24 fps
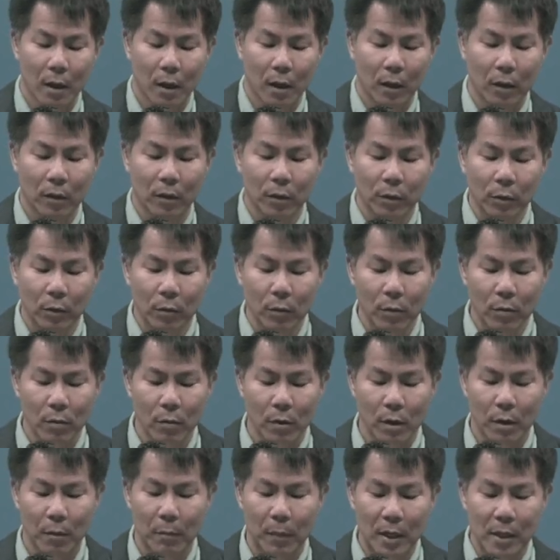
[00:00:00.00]
그리고
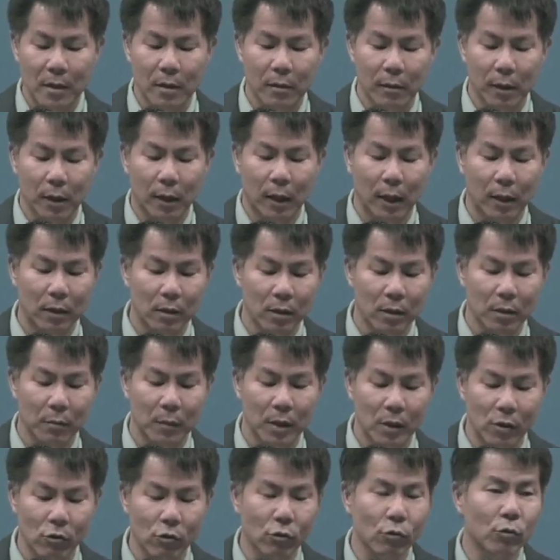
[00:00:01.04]
말씀과 가르침에
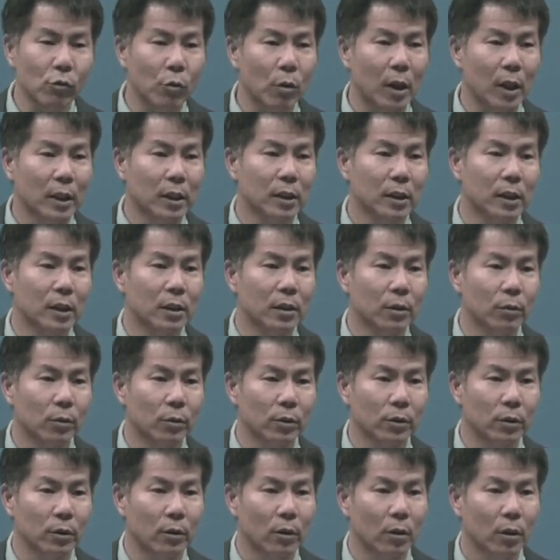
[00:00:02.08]
수고하는
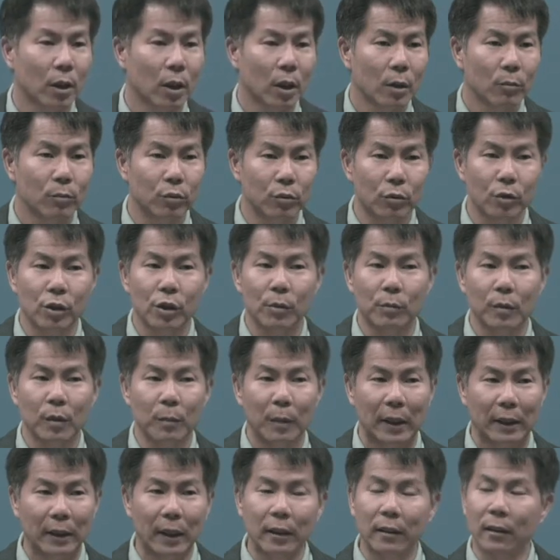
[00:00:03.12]
이들로서 부르심을
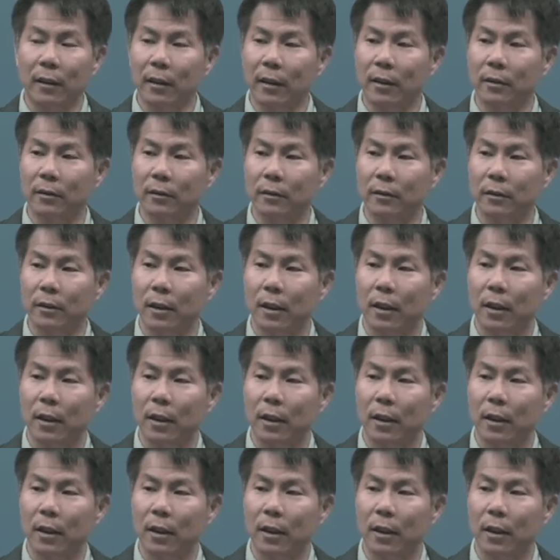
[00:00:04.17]
받았다라는